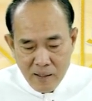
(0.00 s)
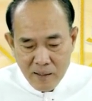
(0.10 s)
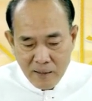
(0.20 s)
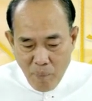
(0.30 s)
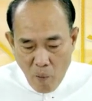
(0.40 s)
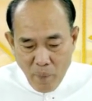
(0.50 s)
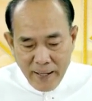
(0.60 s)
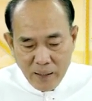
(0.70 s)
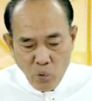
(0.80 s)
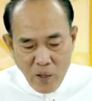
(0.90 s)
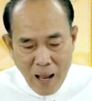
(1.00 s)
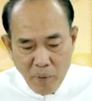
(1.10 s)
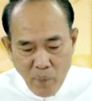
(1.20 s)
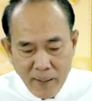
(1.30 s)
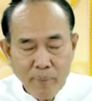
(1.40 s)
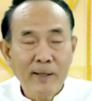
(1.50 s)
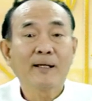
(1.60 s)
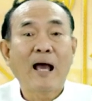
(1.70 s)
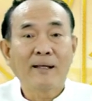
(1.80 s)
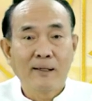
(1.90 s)
ที่บอกว่าเด่นทุกอย่างไม่ว่าจะเป็น
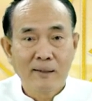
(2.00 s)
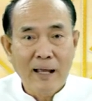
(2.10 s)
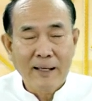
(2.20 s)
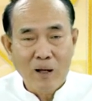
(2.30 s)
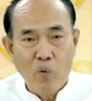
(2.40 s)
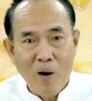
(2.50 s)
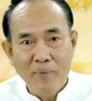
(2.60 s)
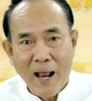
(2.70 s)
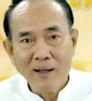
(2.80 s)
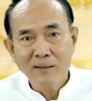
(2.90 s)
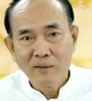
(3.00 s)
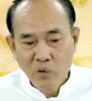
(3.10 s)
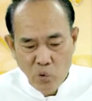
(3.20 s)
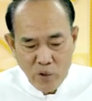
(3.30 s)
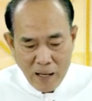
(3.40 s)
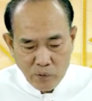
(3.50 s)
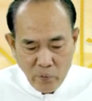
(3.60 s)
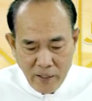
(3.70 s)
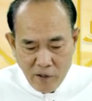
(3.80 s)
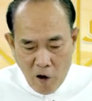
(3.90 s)
การเงินการงานความรักดูจากตรง
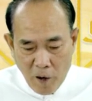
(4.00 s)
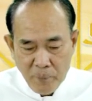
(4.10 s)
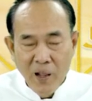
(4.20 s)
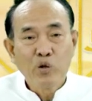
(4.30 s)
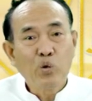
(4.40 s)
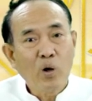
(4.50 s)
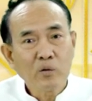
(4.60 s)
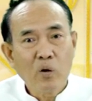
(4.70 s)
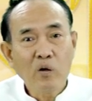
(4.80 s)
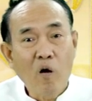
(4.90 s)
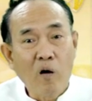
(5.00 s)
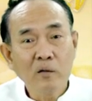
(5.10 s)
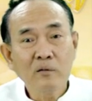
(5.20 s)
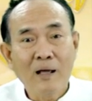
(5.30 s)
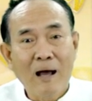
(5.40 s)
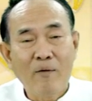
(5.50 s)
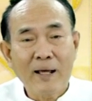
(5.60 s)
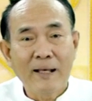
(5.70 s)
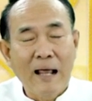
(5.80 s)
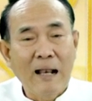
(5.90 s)
นี้ก่อน ตัวตนของชาวลั
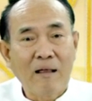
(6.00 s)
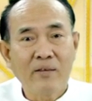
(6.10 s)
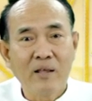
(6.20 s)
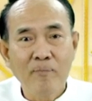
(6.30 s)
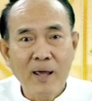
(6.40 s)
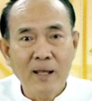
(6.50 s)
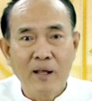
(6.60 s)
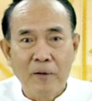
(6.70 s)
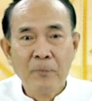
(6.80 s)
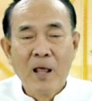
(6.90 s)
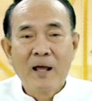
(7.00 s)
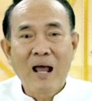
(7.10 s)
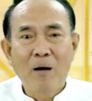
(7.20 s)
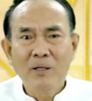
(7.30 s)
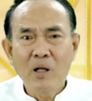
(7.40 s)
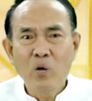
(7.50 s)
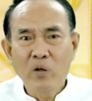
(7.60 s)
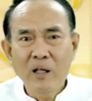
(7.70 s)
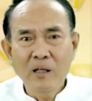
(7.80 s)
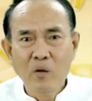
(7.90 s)
คนาราศีเมษเนี่ยดาวมุตยู
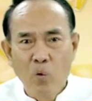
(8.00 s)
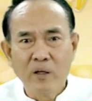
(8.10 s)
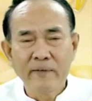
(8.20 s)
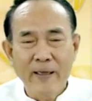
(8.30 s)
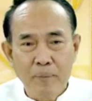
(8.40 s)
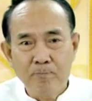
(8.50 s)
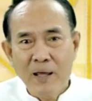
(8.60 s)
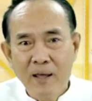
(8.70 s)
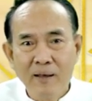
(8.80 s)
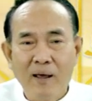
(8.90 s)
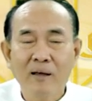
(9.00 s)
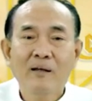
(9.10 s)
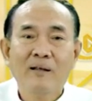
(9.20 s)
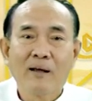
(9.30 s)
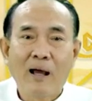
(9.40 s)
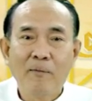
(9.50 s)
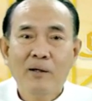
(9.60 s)
ที่อยู่ถึง 7 ปีเนี่ยนะครับ